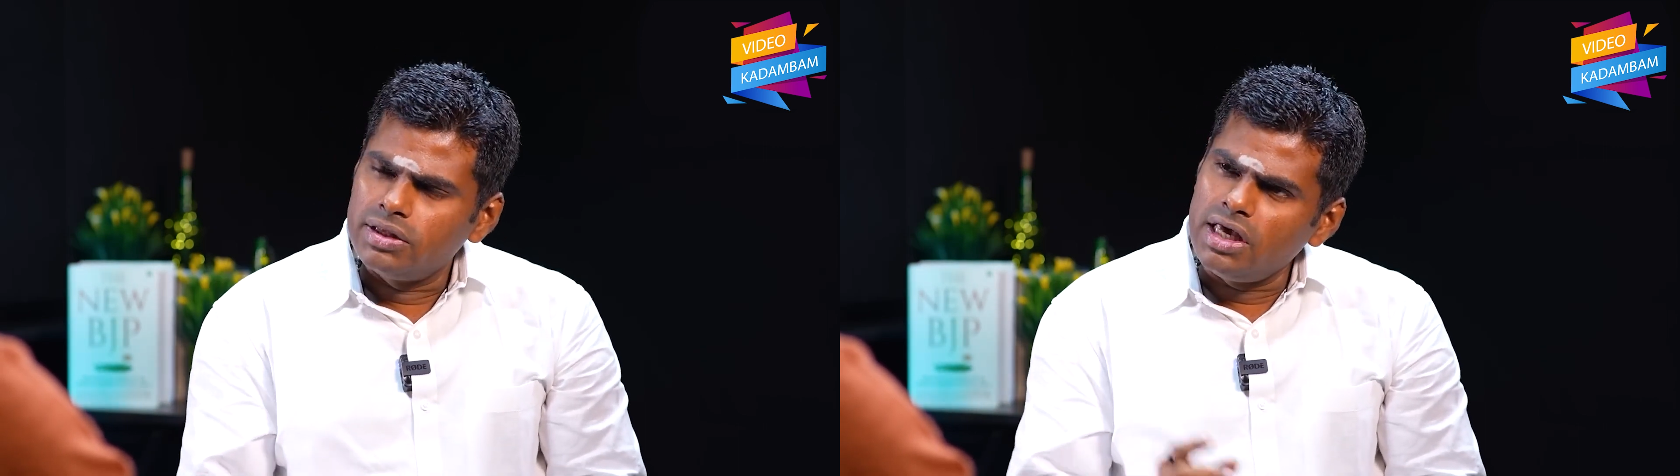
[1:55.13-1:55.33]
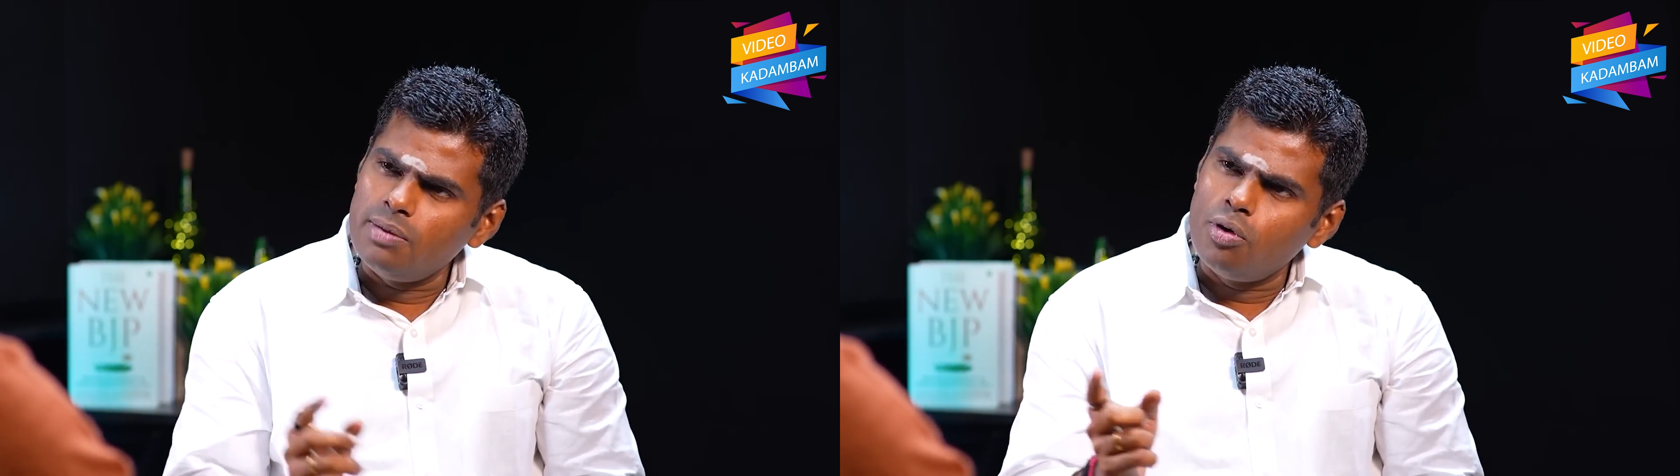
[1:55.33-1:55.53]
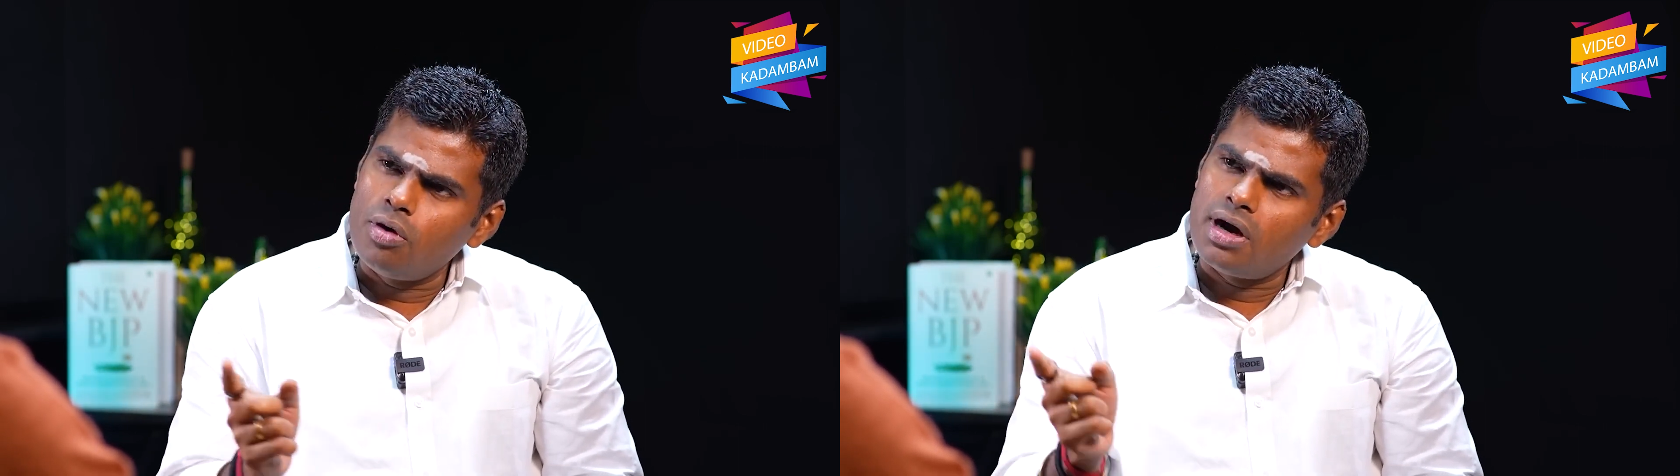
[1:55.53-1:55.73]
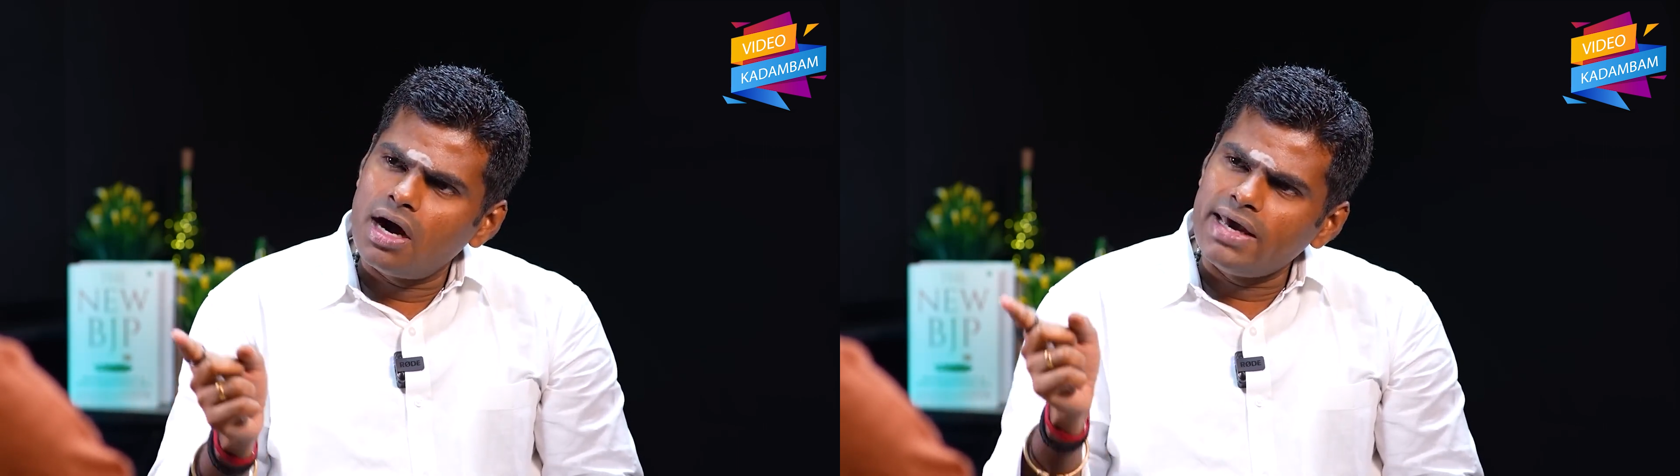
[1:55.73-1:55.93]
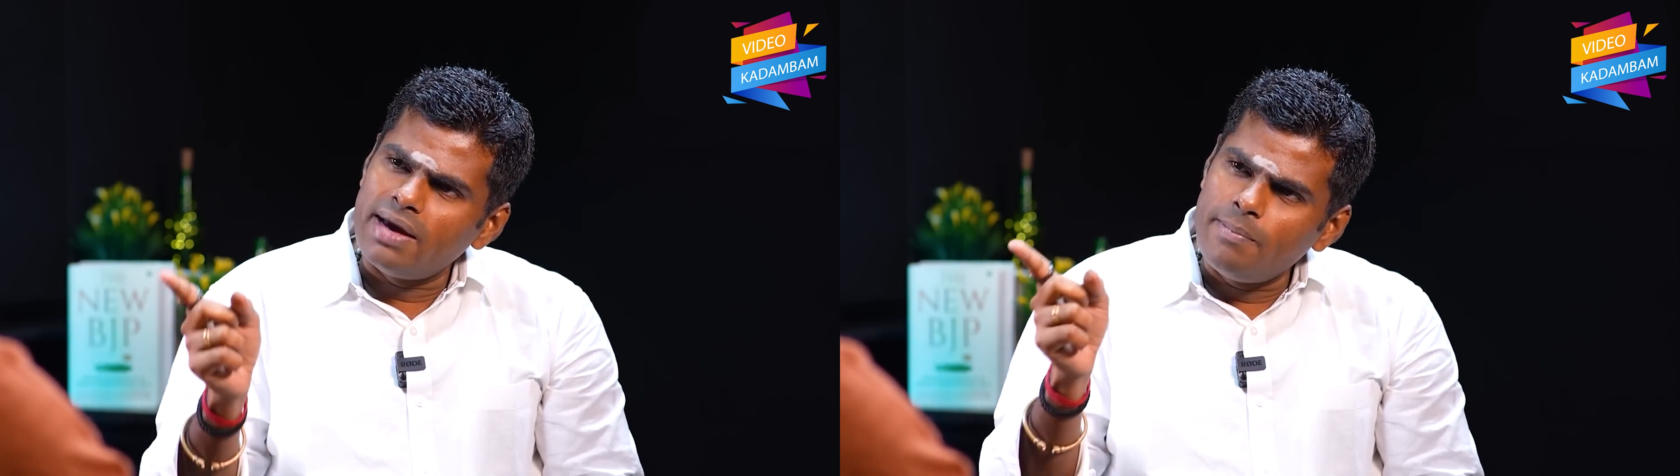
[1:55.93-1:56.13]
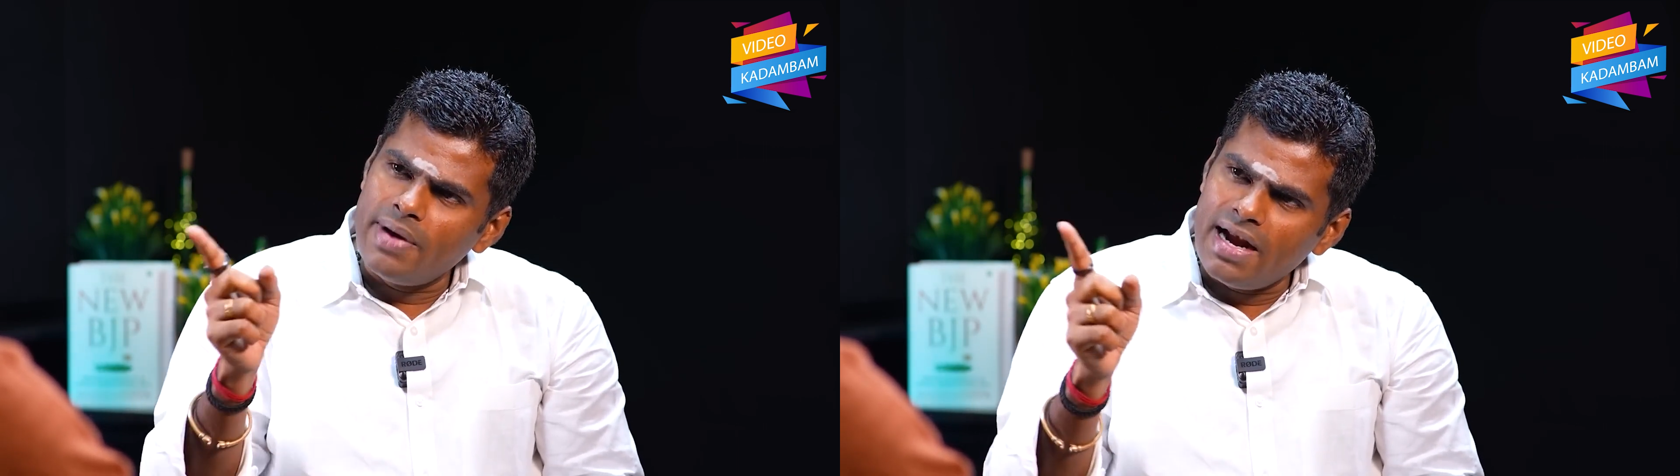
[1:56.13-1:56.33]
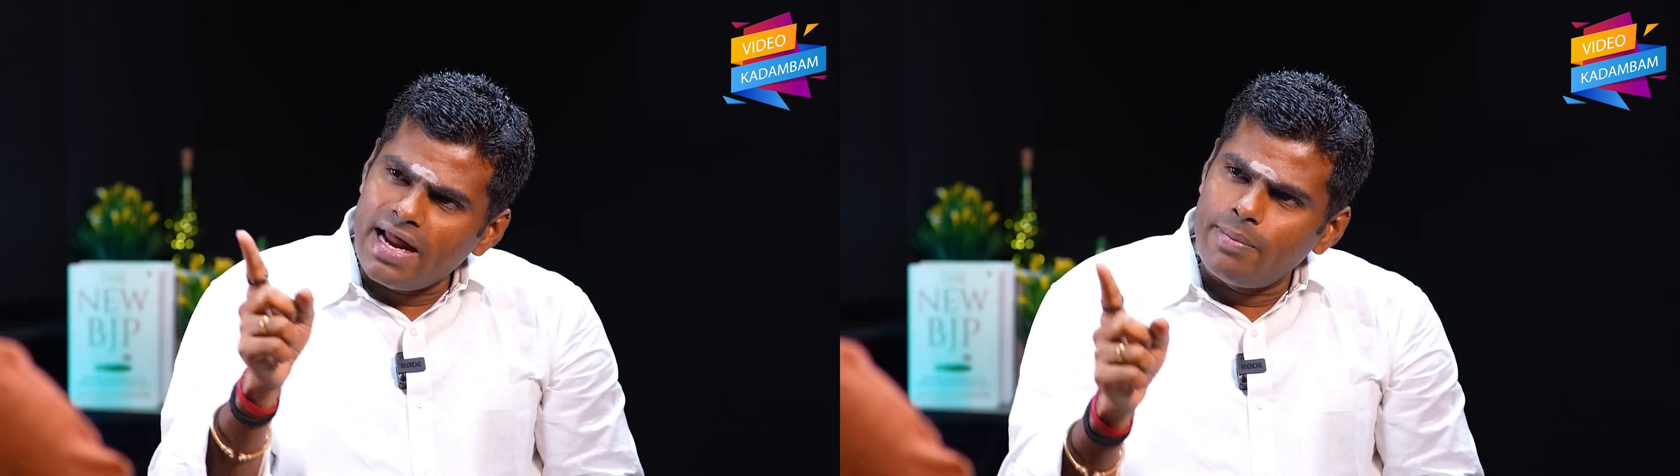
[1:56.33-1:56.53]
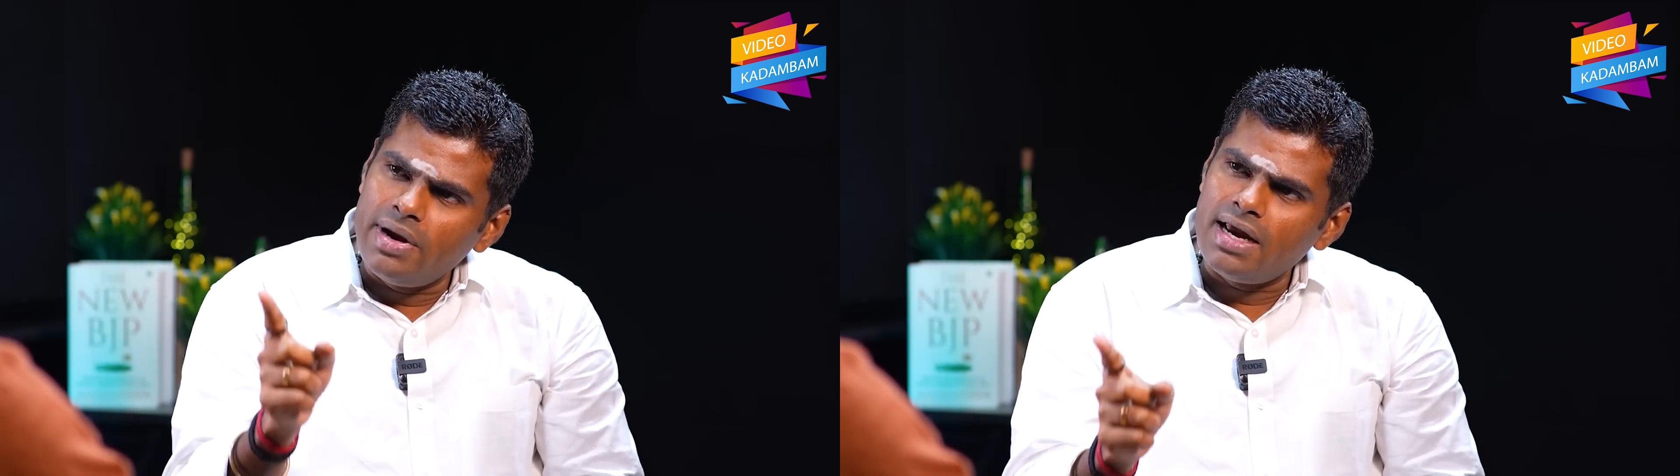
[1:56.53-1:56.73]
திமுக
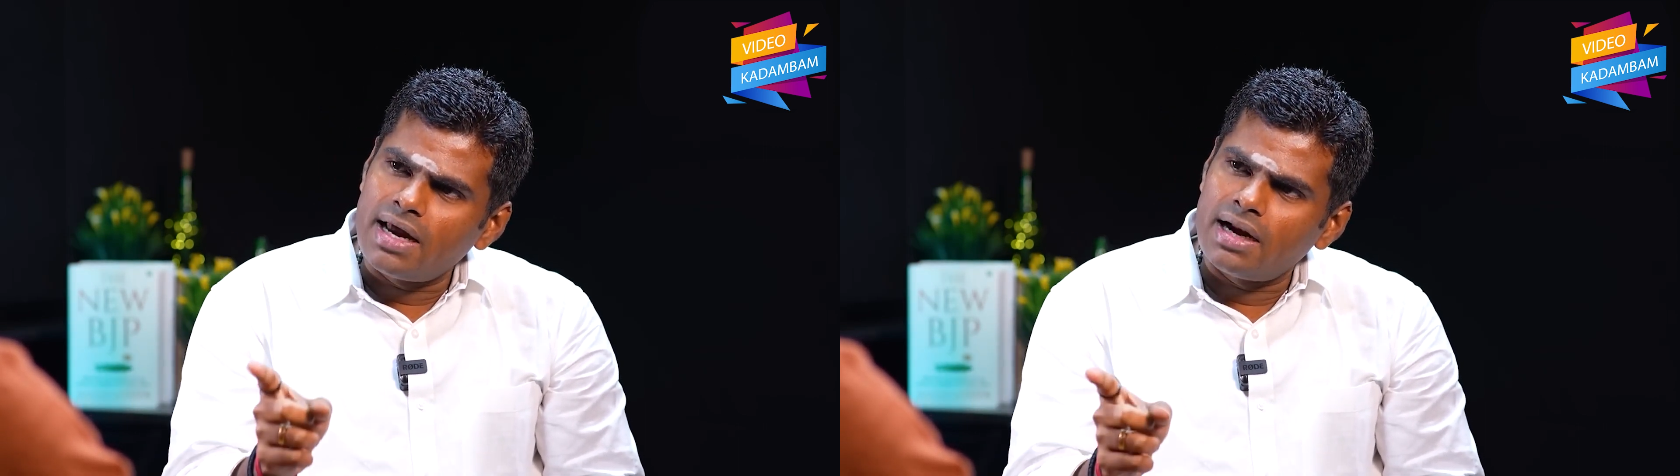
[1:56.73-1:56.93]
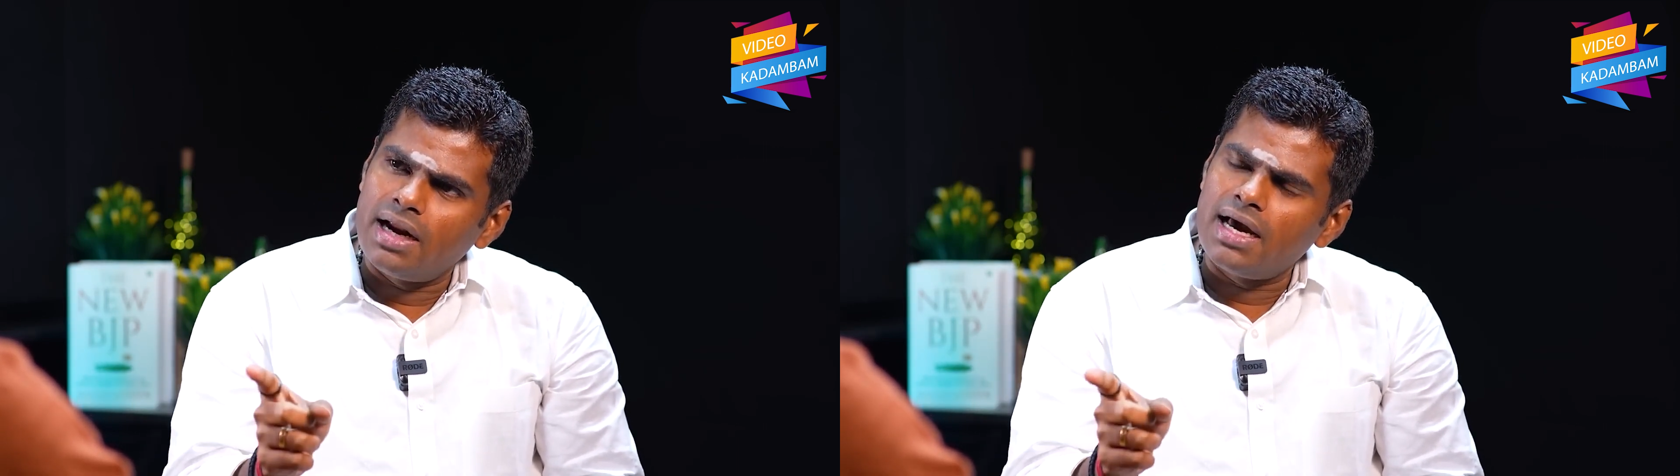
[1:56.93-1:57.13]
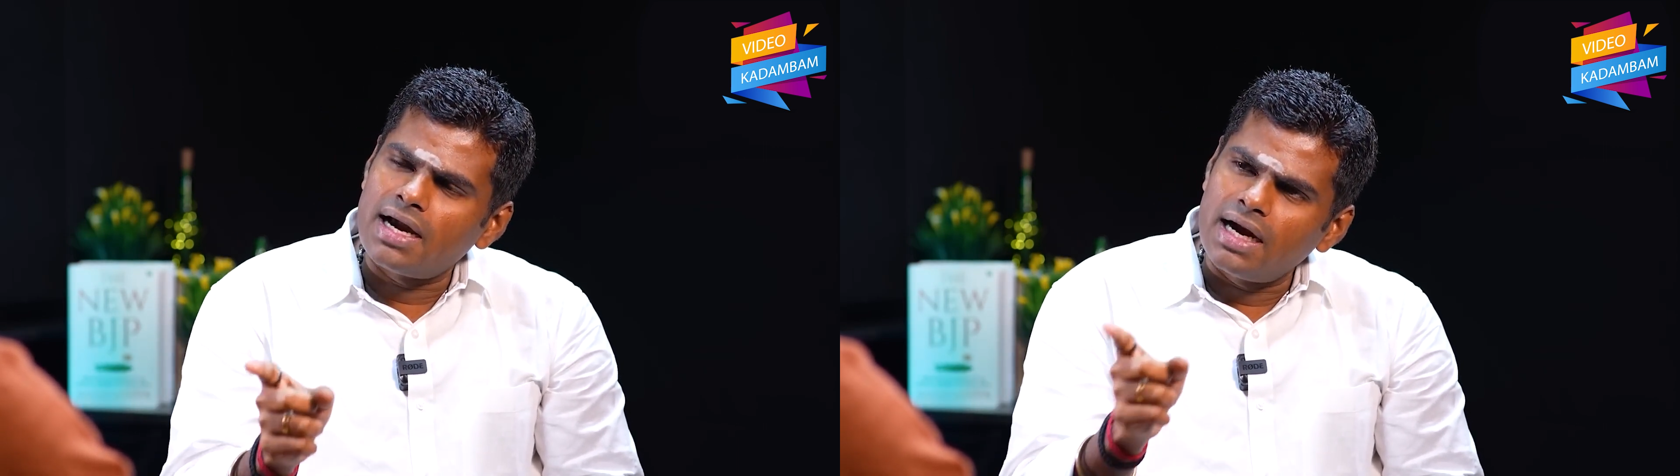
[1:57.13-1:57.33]
எம்எல்ஏ அப்படிங்கிறனால